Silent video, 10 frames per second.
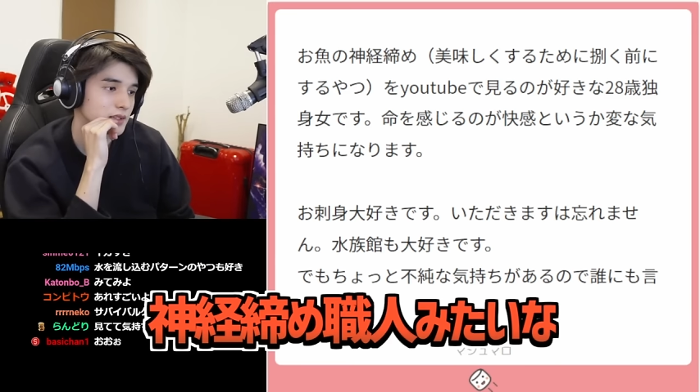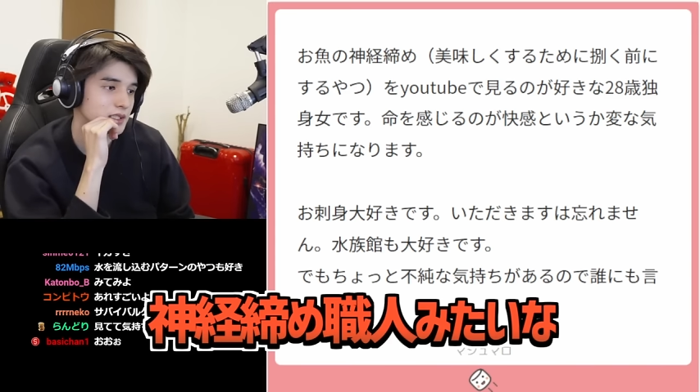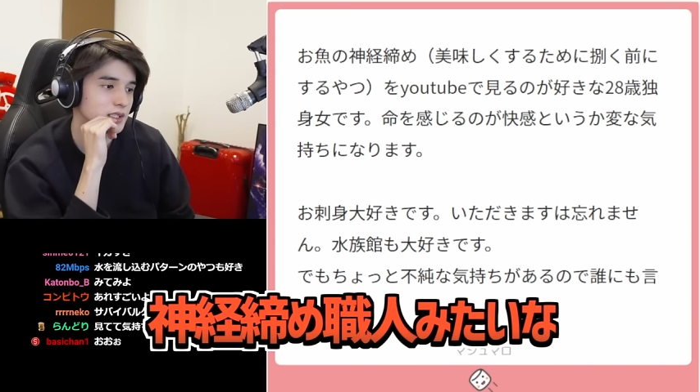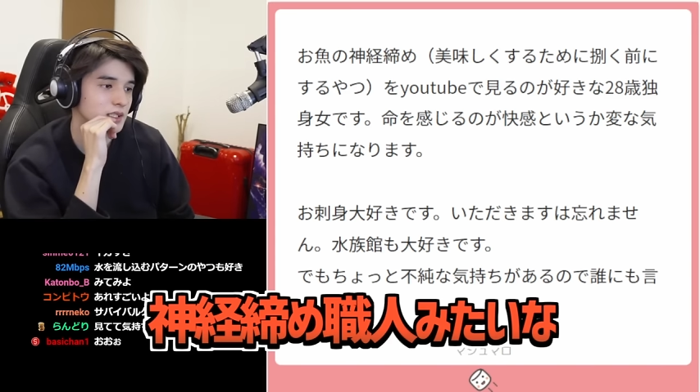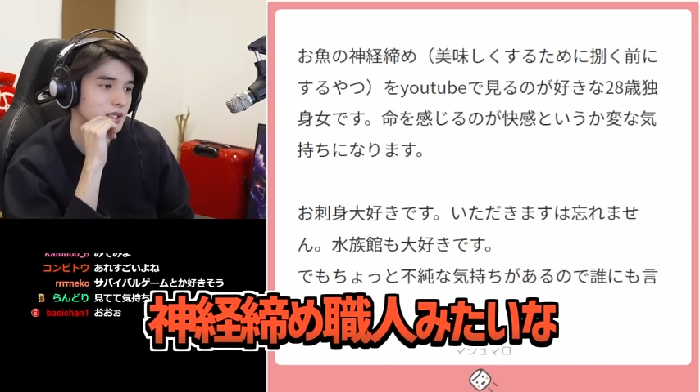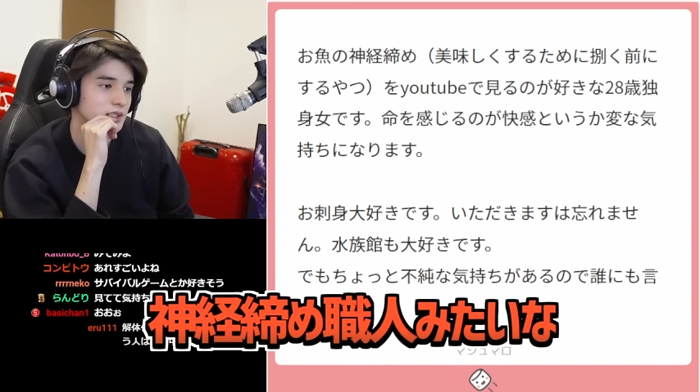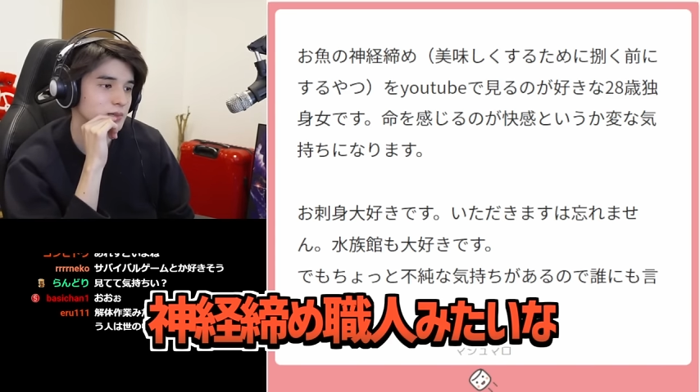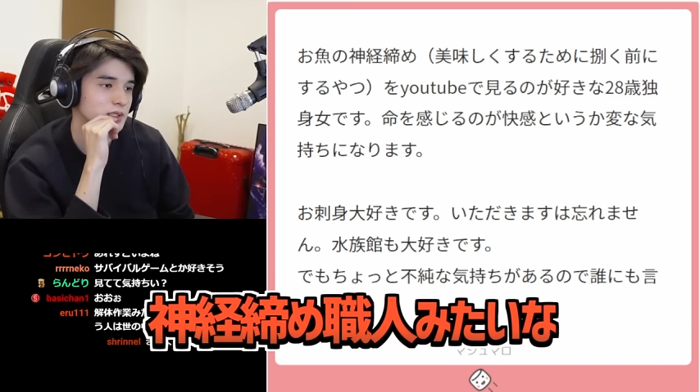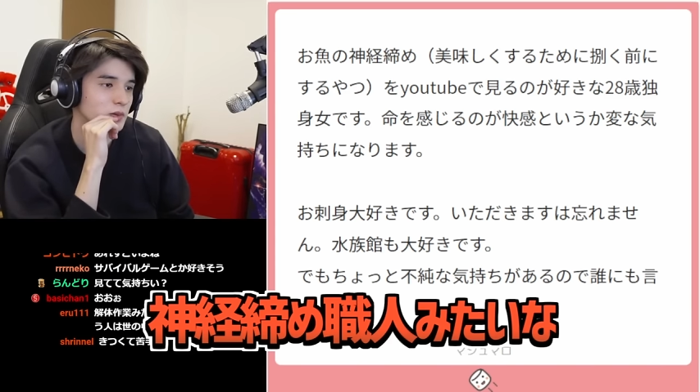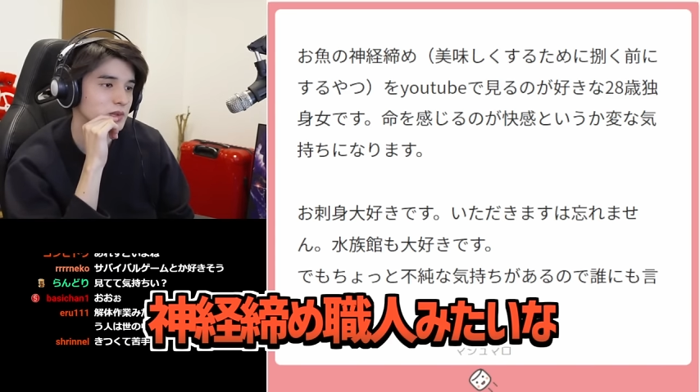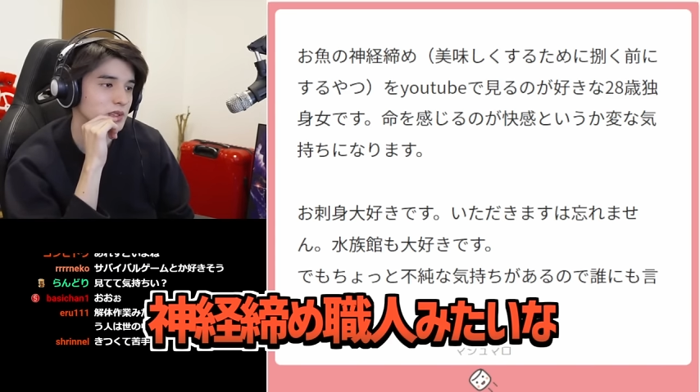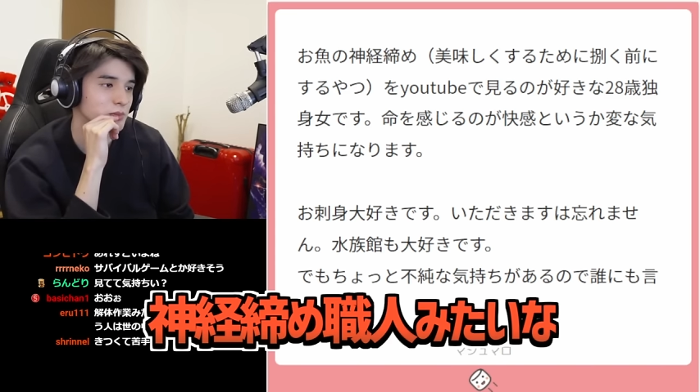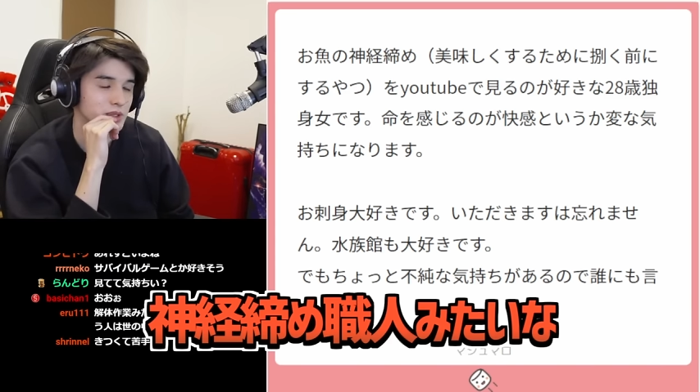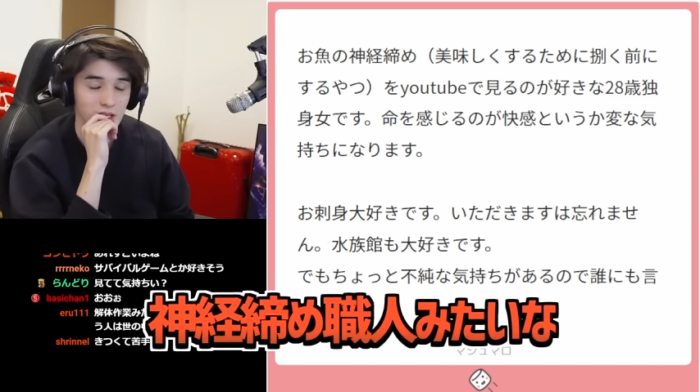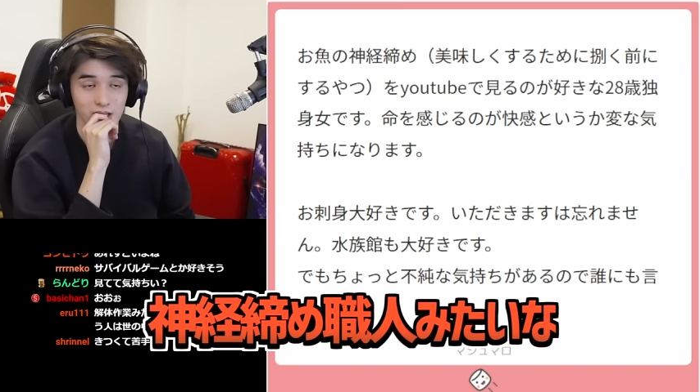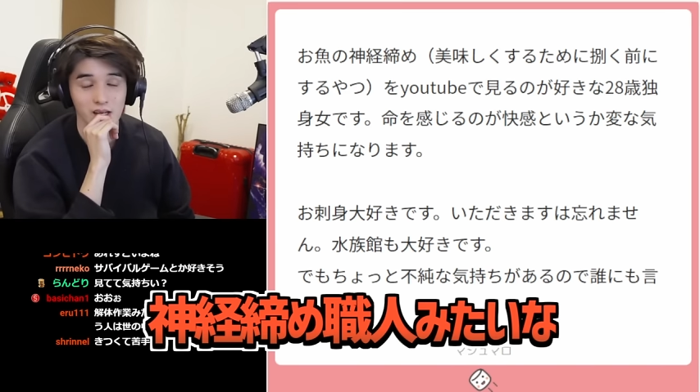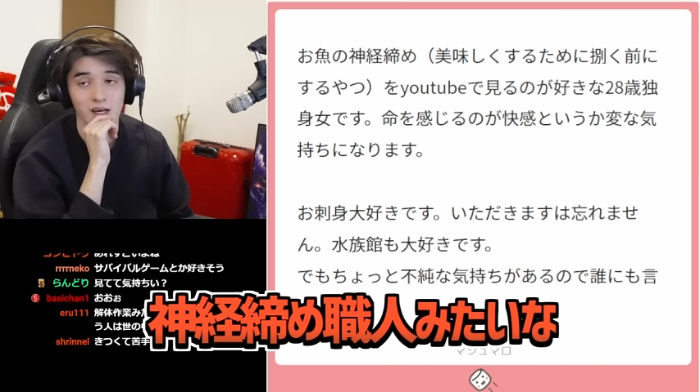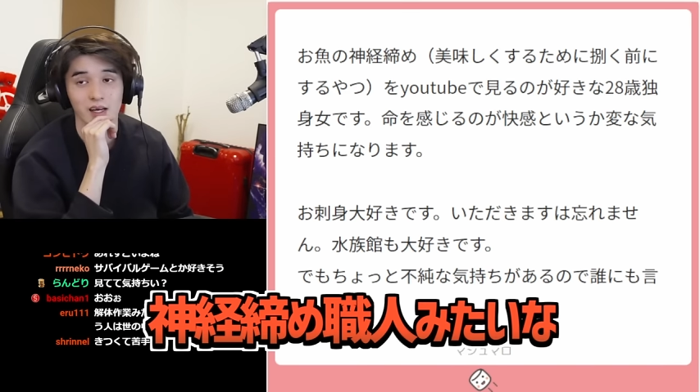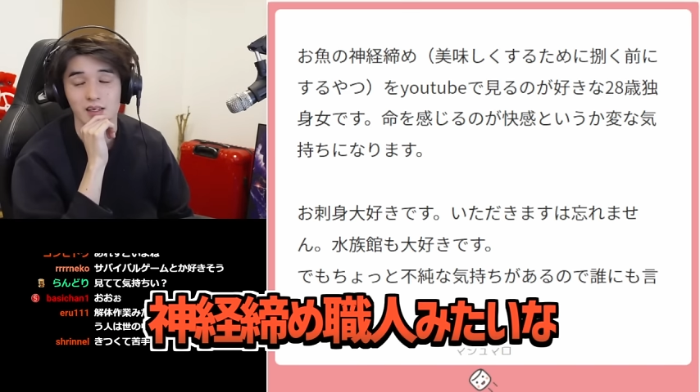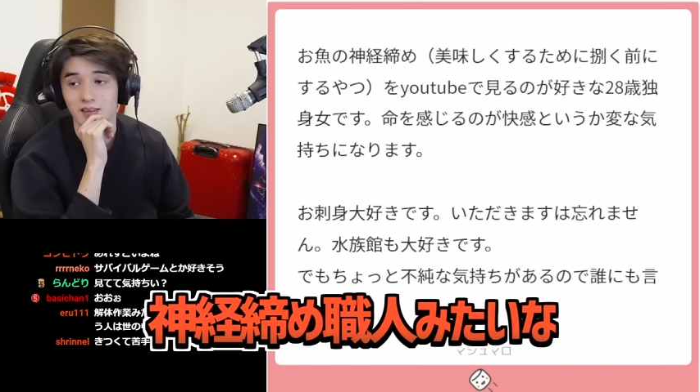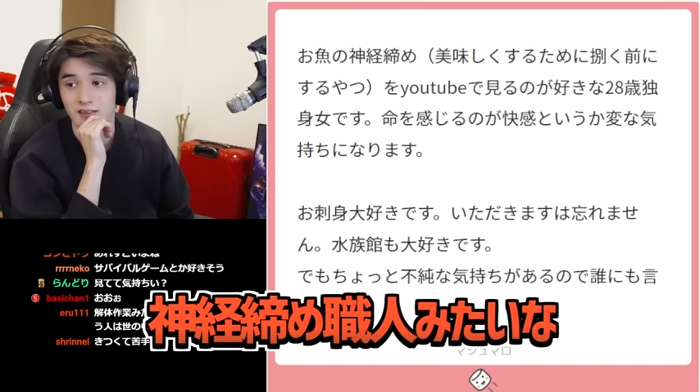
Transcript: 神経締め職人みたいな、